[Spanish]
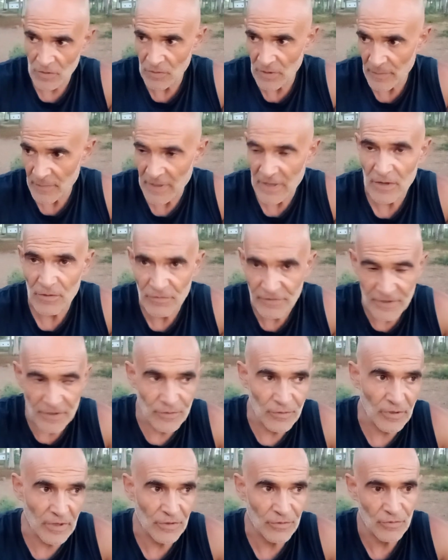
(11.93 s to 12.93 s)
una amiga en un
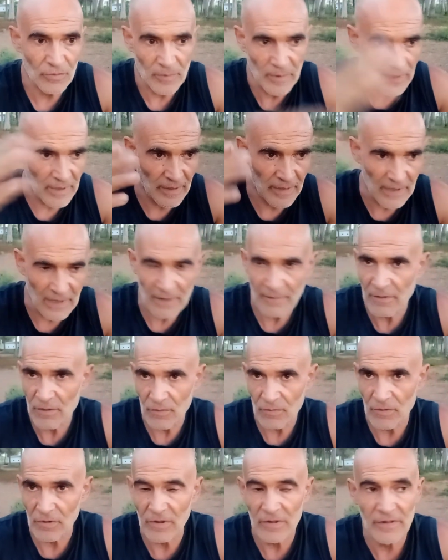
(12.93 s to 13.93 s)
sitio que estuve de caballo
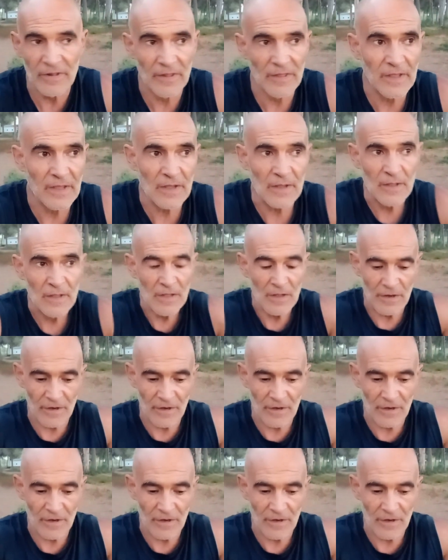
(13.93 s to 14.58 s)
unos 15 días.